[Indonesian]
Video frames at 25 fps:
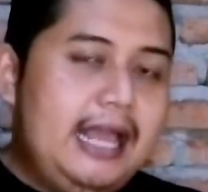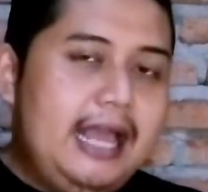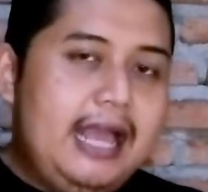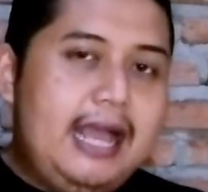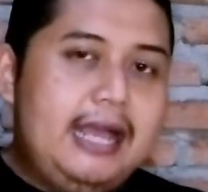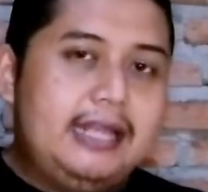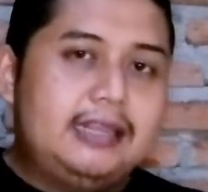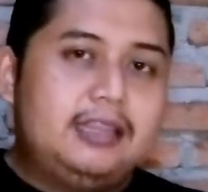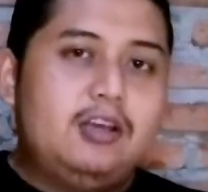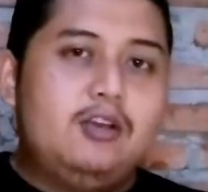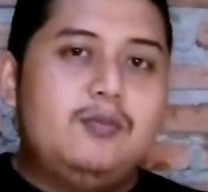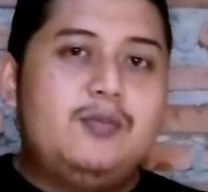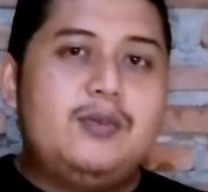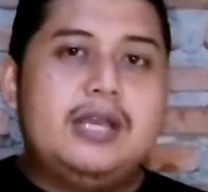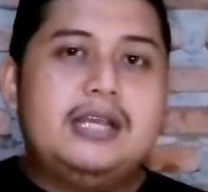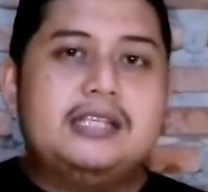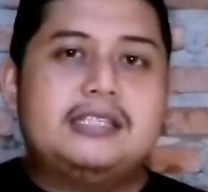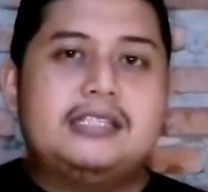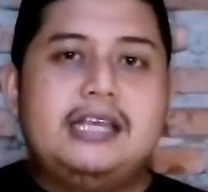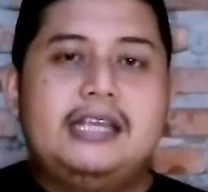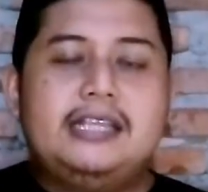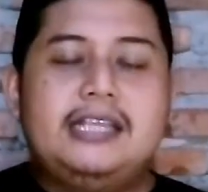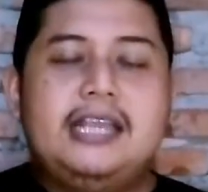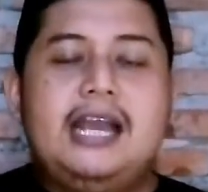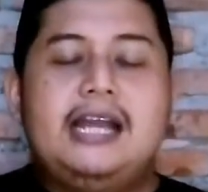Atau
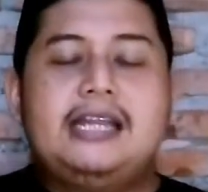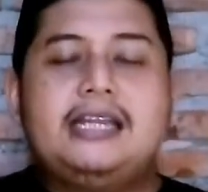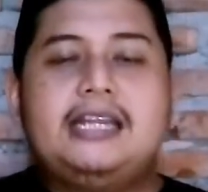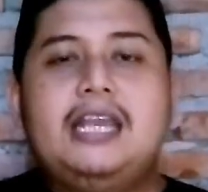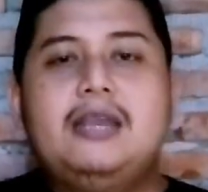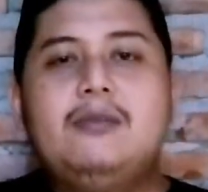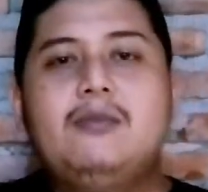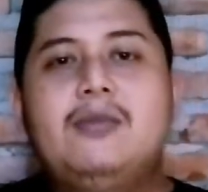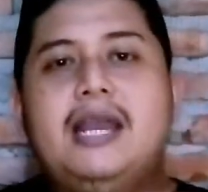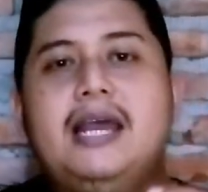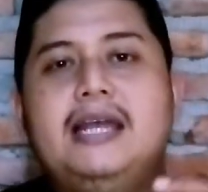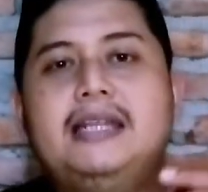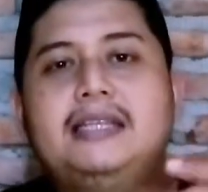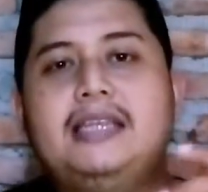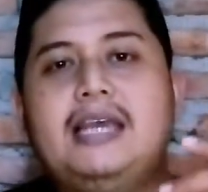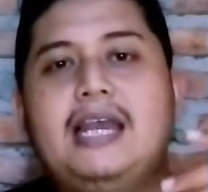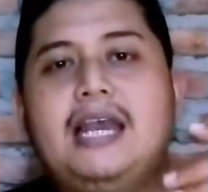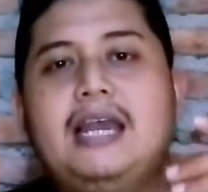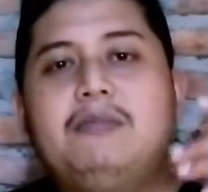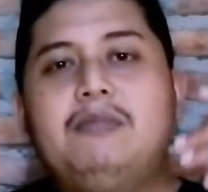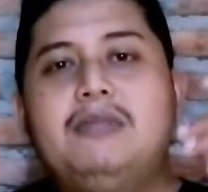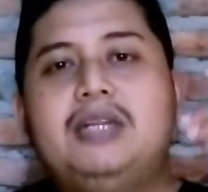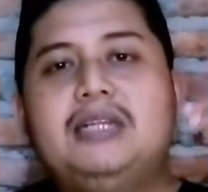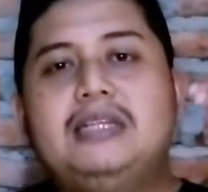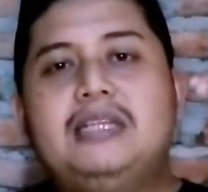biasanya ada yang
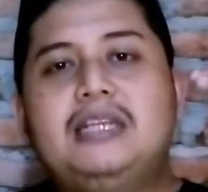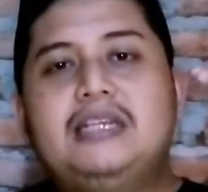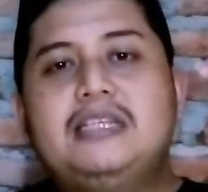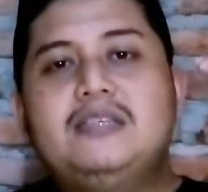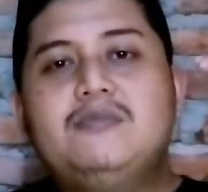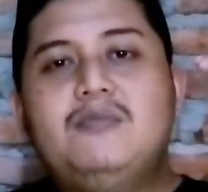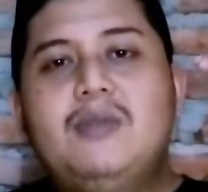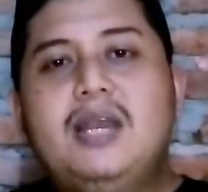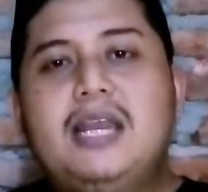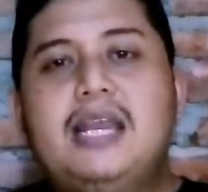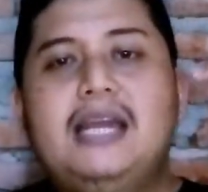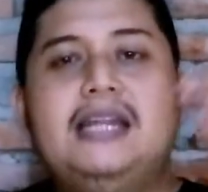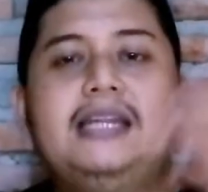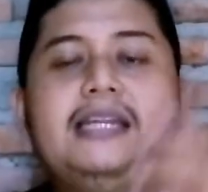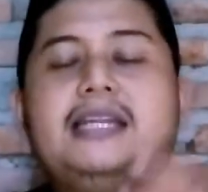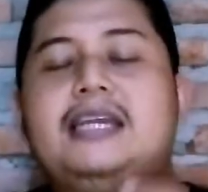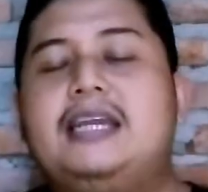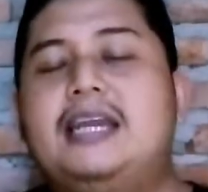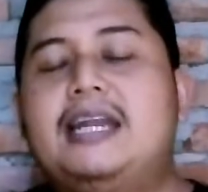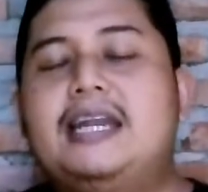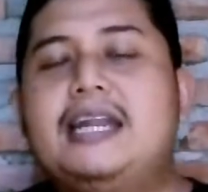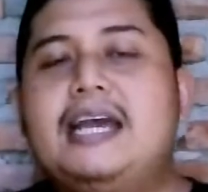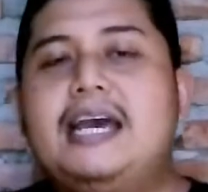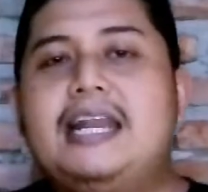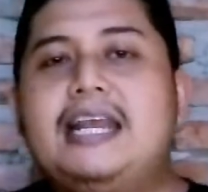mengatakan menerjemahkan
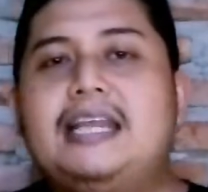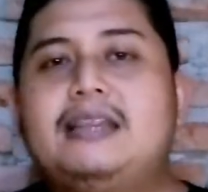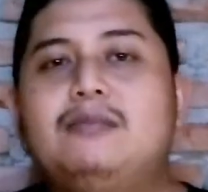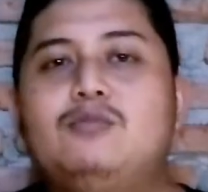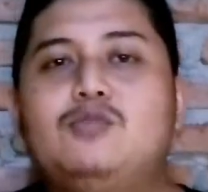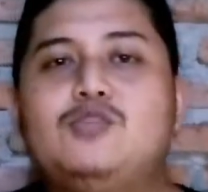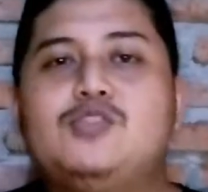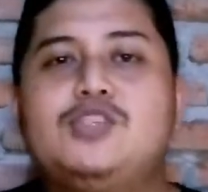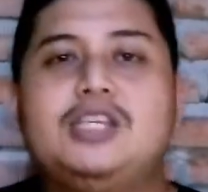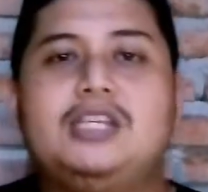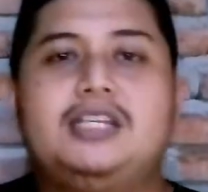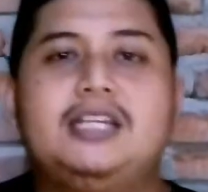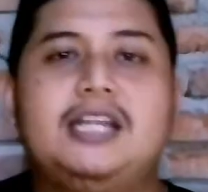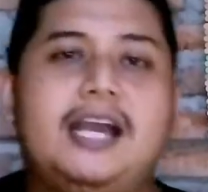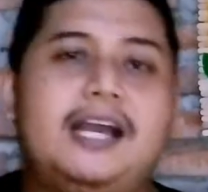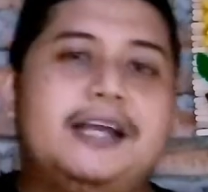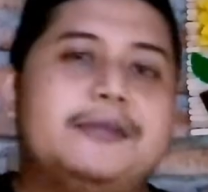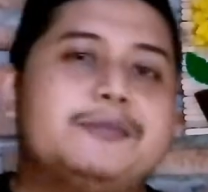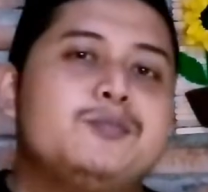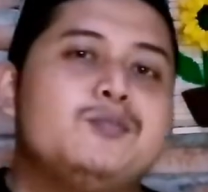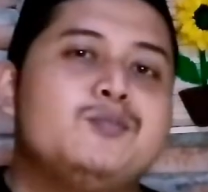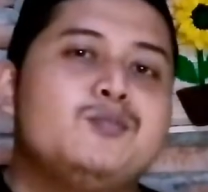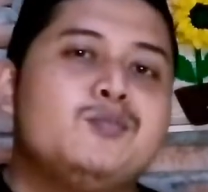dengan alat musik. Nah,